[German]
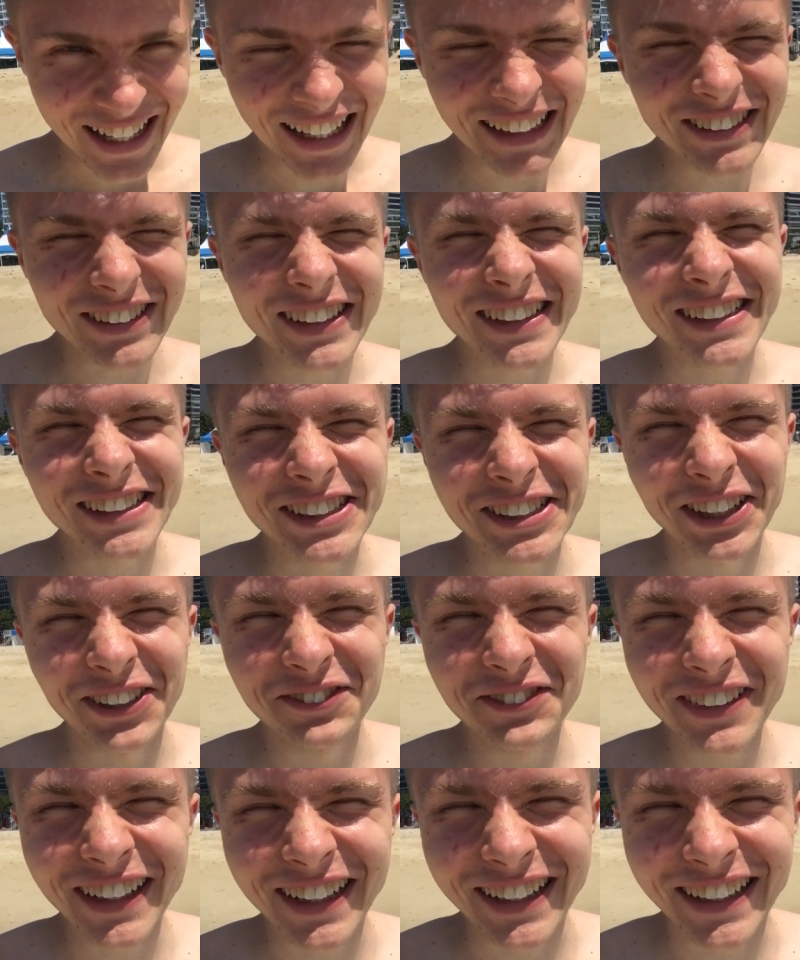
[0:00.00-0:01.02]
Also es ist
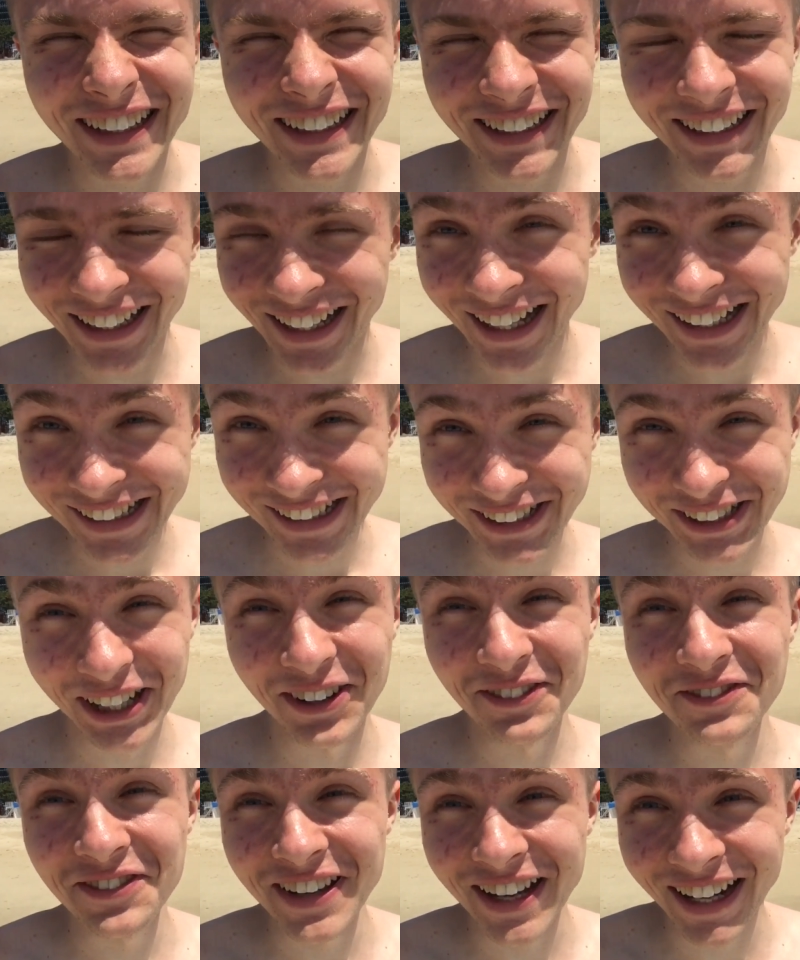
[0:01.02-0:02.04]
schon wirklich nicht, es ist
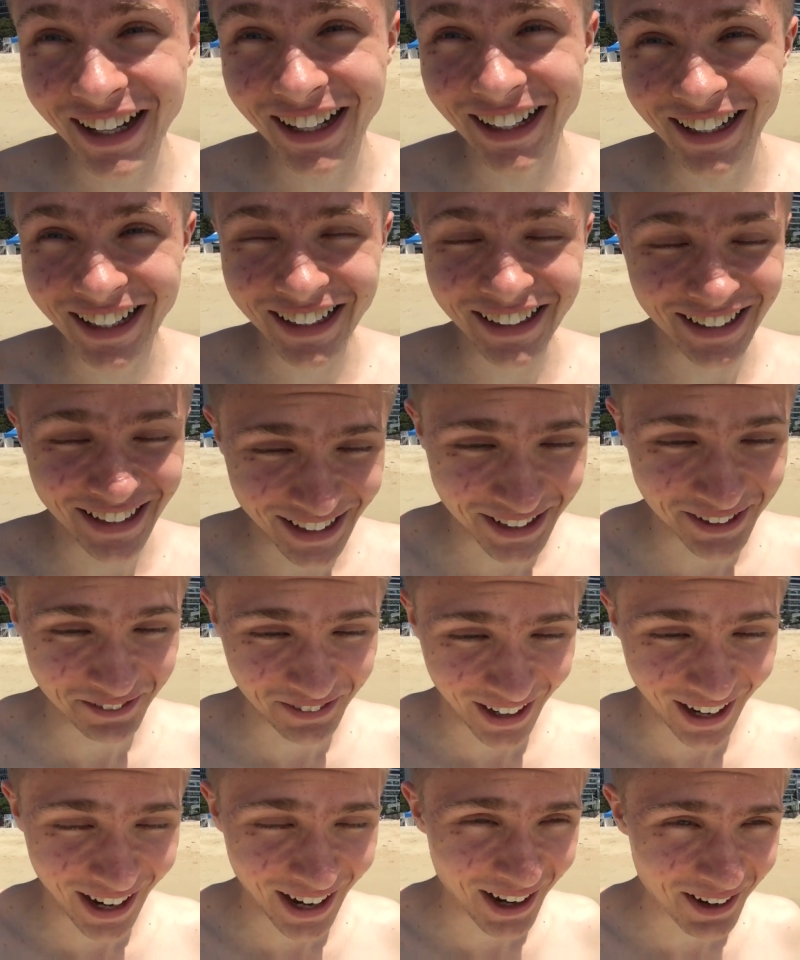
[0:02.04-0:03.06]
schon wirklich nicht
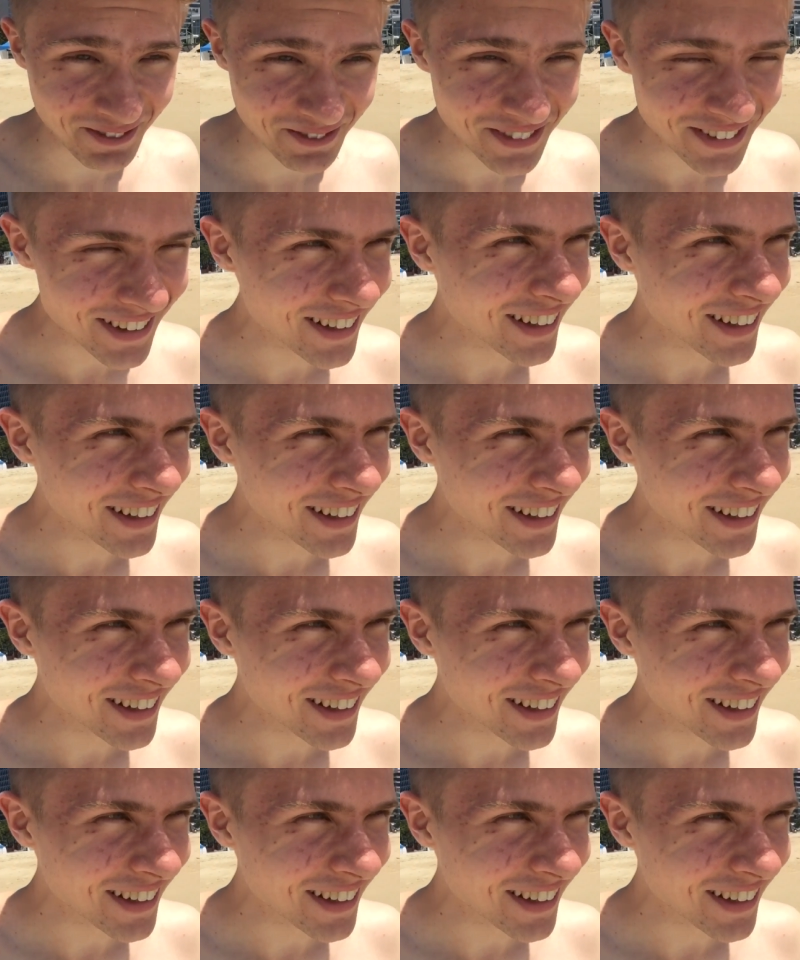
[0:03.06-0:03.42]
warm.